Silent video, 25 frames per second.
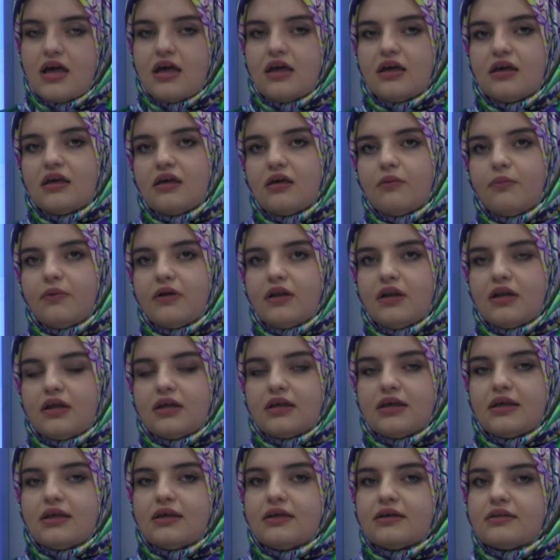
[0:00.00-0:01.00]

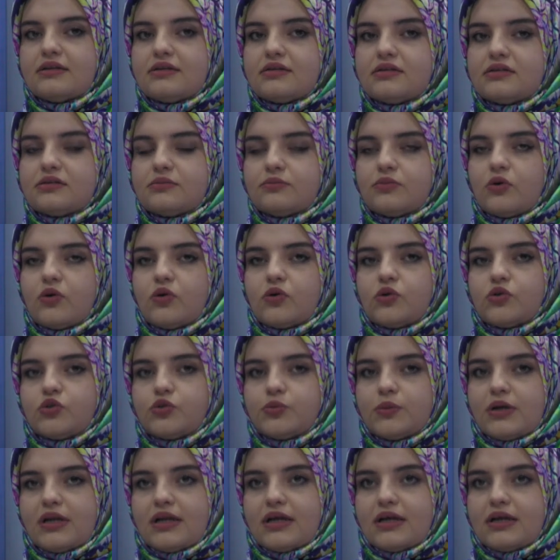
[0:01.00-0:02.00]
2002 yatırım
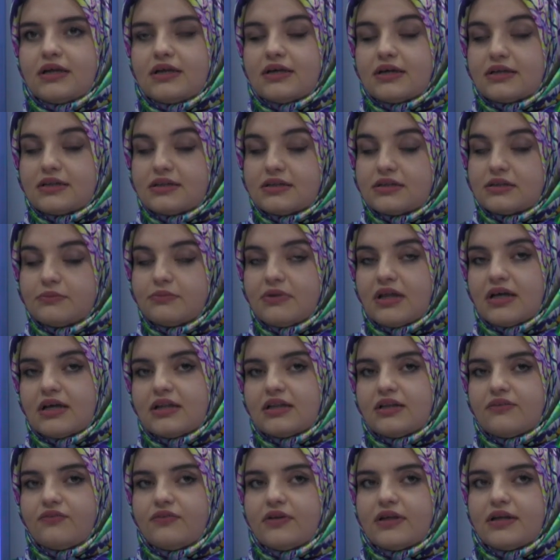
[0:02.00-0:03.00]
görüşmeli e, yatırım
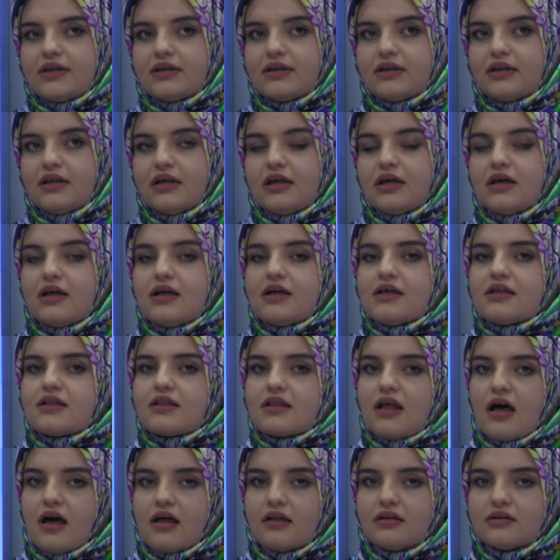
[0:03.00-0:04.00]
tekliflerini
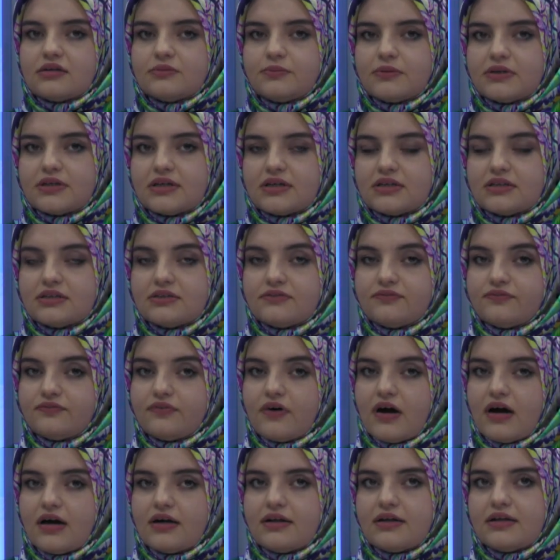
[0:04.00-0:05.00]
Sağlık Bakanı
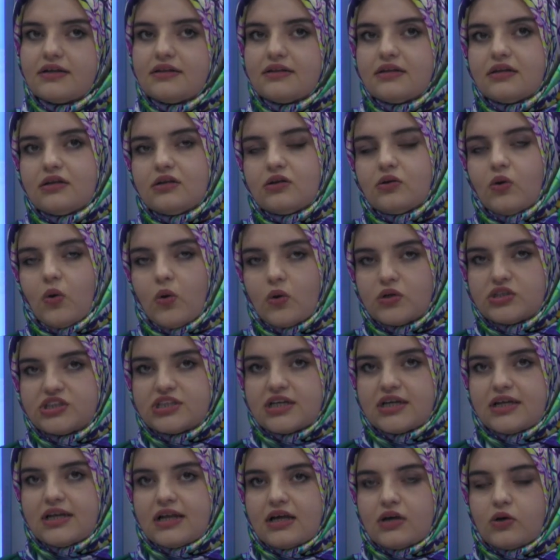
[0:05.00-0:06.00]
Fahrettin Koca
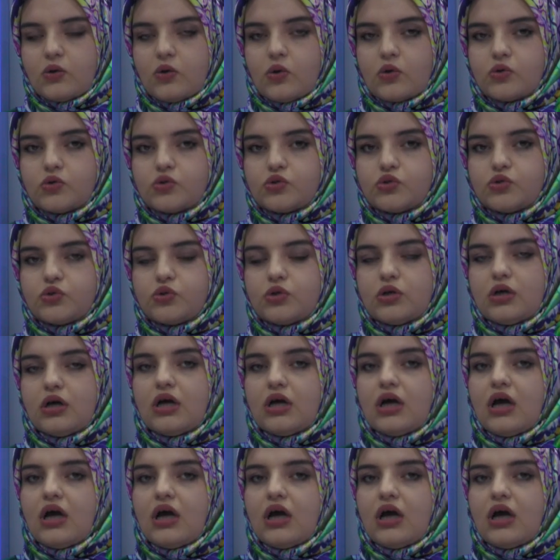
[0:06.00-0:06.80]
ile görüştü.